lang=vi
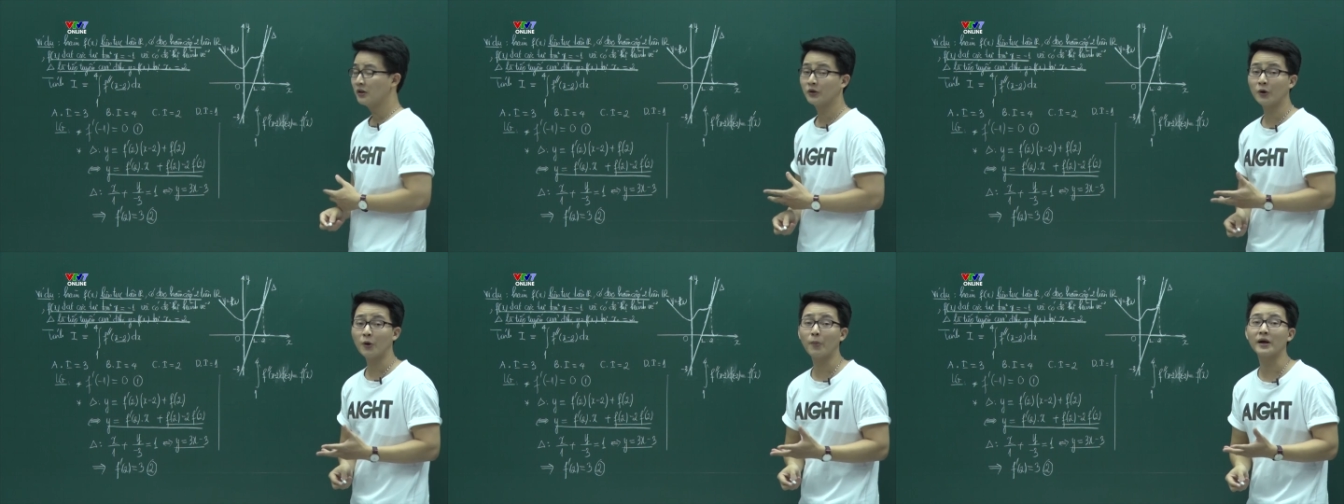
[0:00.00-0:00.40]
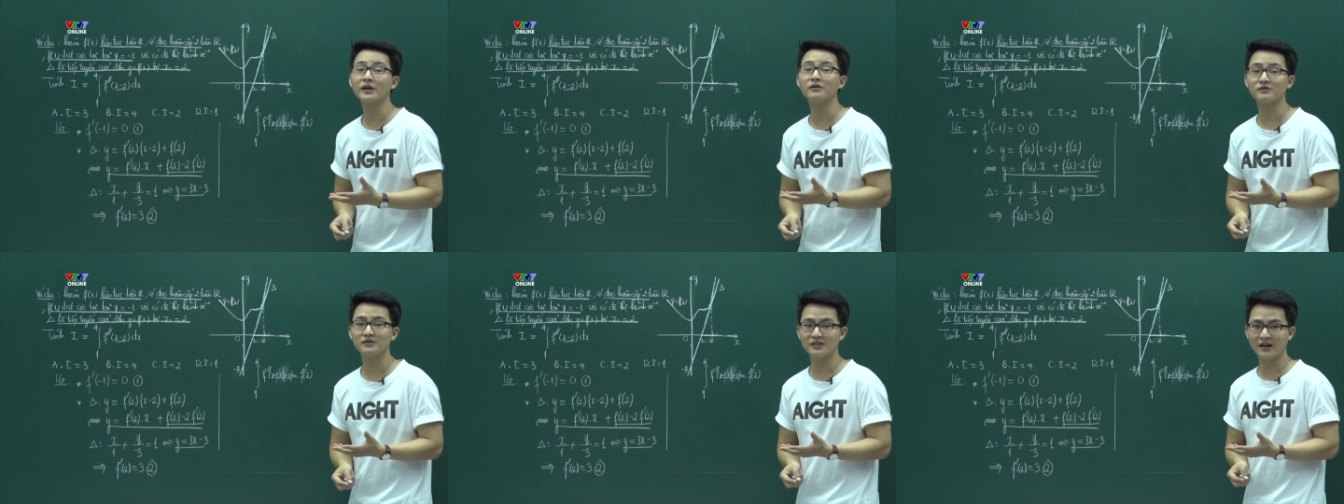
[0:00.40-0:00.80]
nó không ảnh
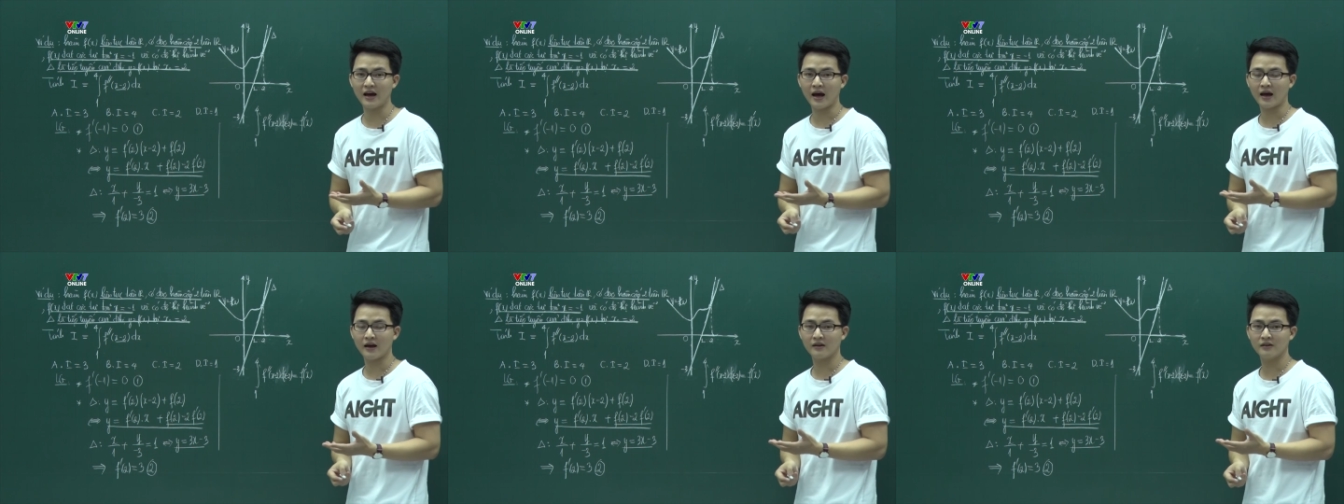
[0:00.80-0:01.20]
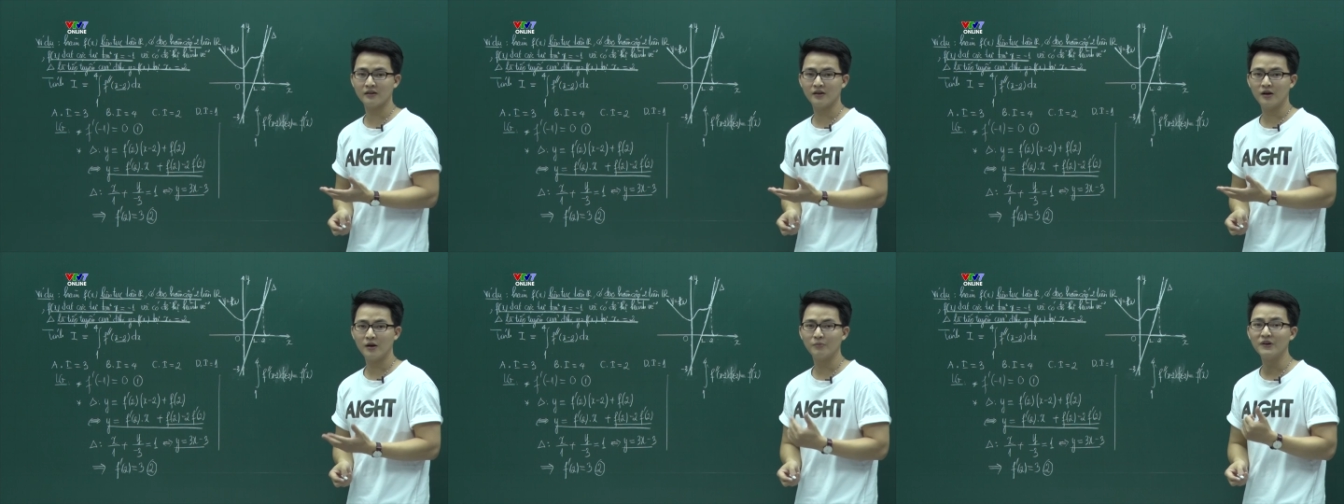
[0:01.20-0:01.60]
hưởng gì cả
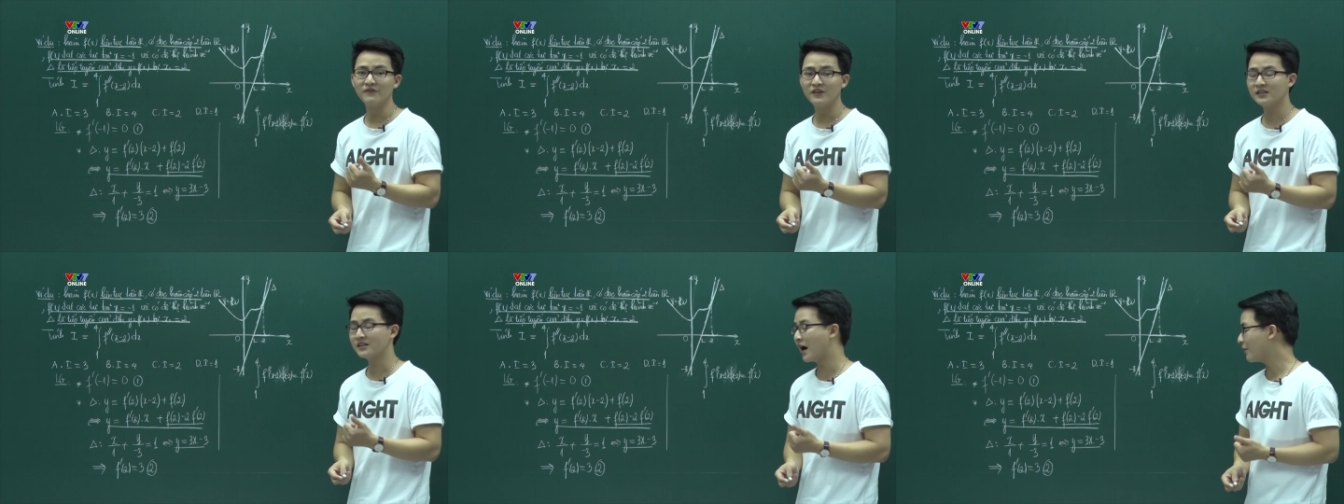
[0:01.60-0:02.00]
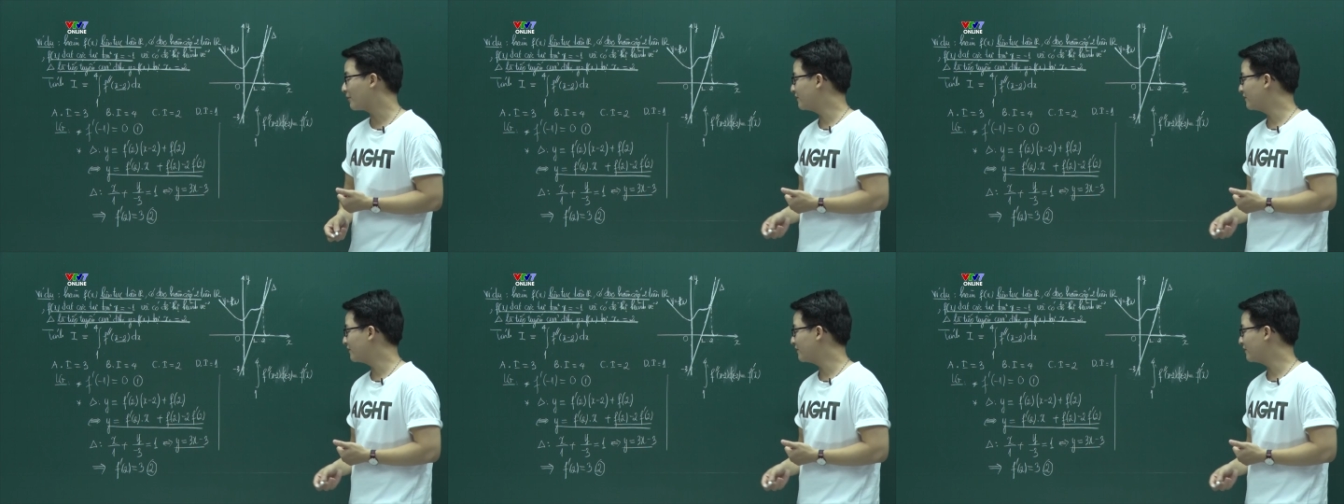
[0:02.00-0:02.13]
bởi vì sao?